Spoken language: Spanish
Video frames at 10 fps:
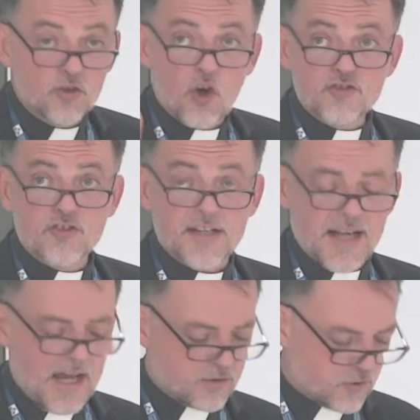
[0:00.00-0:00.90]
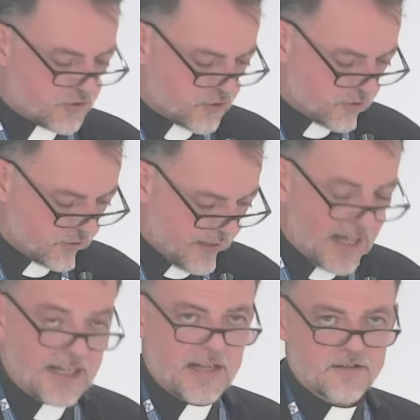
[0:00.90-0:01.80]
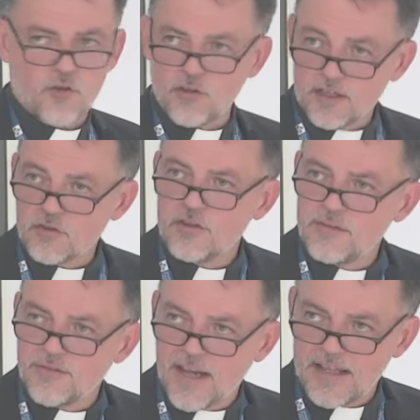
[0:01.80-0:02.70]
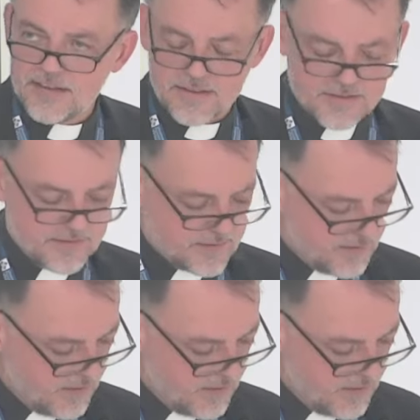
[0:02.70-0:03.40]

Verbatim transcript: dos relatos de la creación que son diferentes,